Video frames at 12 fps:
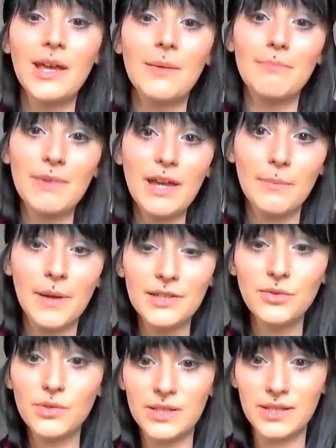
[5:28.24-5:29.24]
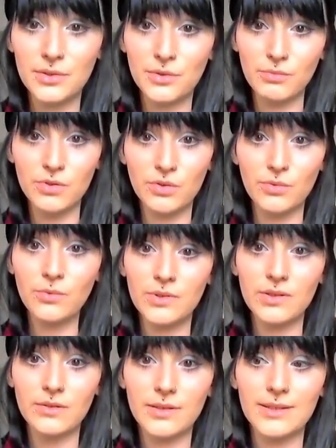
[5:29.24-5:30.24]
Mais après, sur les extensions,
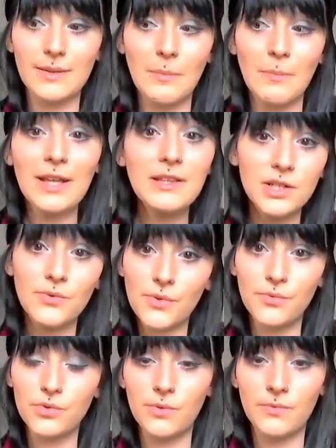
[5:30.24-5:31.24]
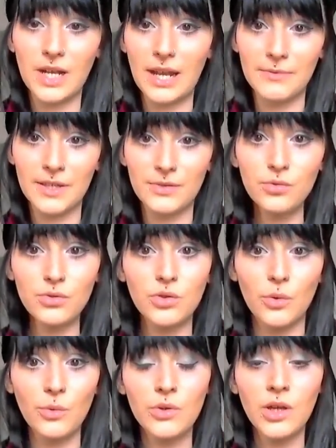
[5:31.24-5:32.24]
c'est pas des cheveux que vous devez laver tout le
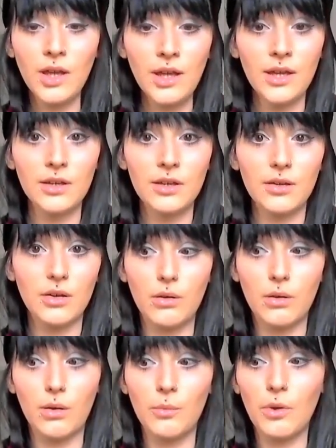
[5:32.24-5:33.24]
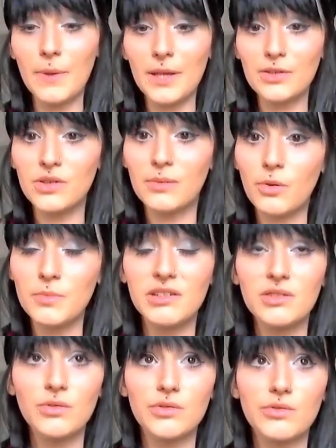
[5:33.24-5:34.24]
temps. moi personnellement mes
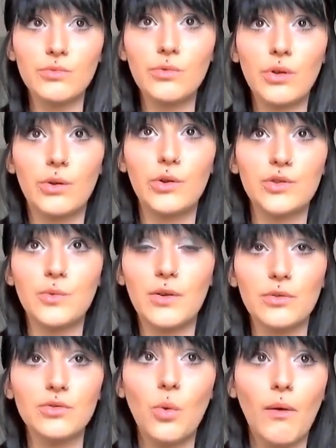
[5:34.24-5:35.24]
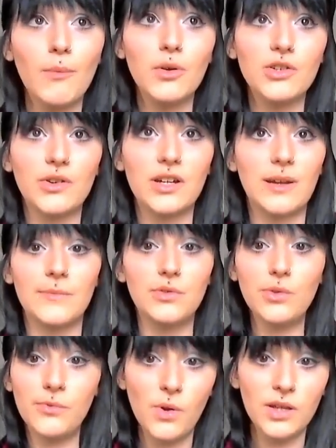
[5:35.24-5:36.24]
extensions, je crois qu'en trois mois je les lavais
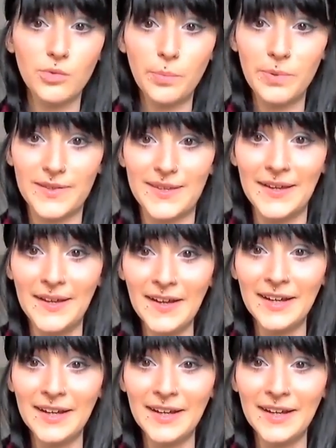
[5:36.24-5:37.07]
deux fois tout péter.